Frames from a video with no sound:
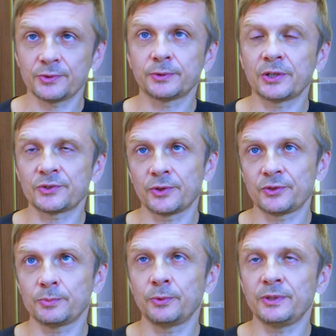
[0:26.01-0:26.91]

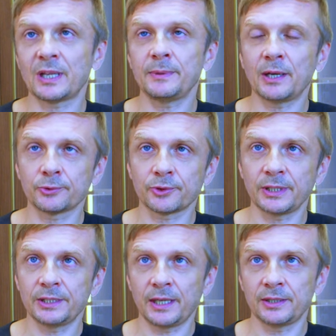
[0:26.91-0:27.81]
Skuteczność mówi nam, jak dużo
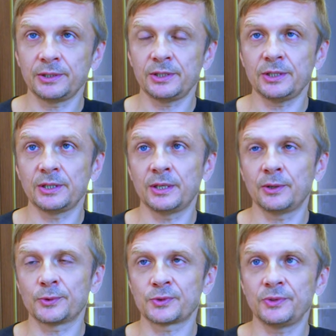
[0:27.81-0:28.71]
tej tkanki
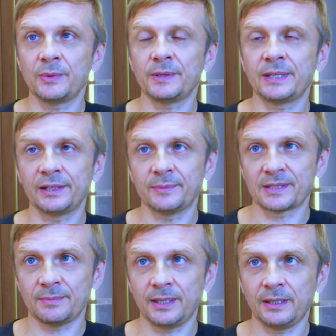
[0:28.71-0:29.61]
e, usuniemy danym
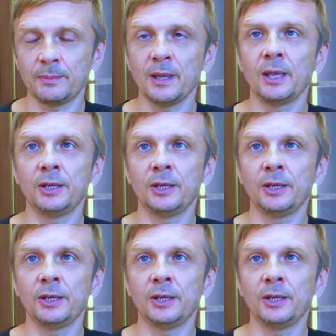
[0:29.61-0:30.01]
zabiegiem.